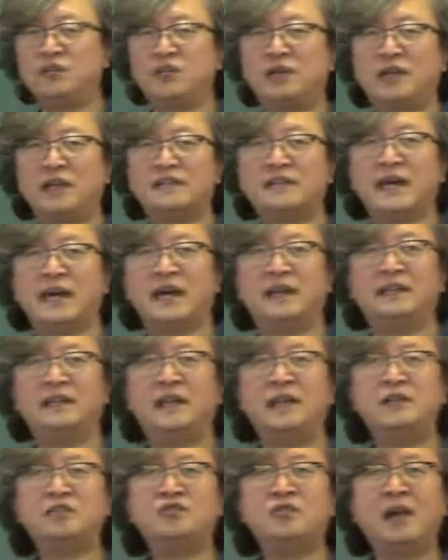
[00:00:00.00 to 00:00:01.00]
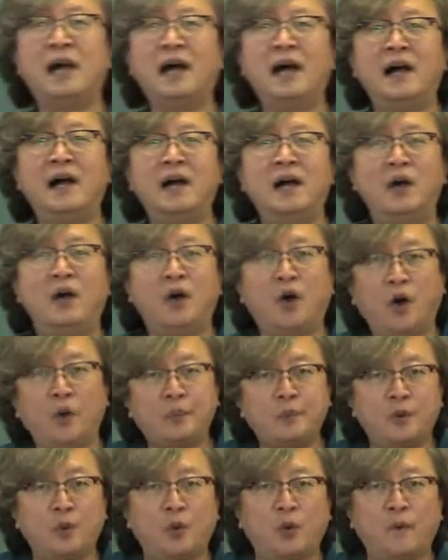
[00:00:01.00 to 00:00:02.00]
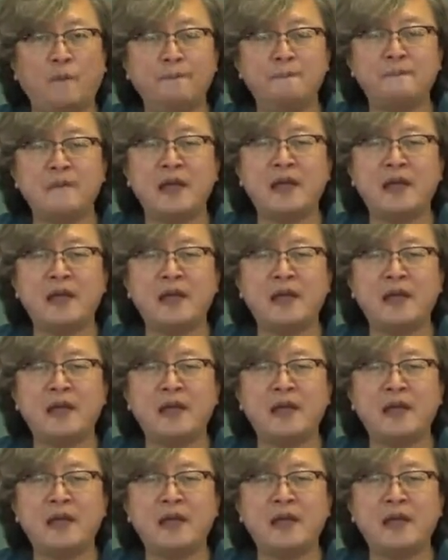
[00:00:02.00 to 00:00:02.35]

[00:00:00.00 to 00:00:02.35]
중개사가 될 수가 없고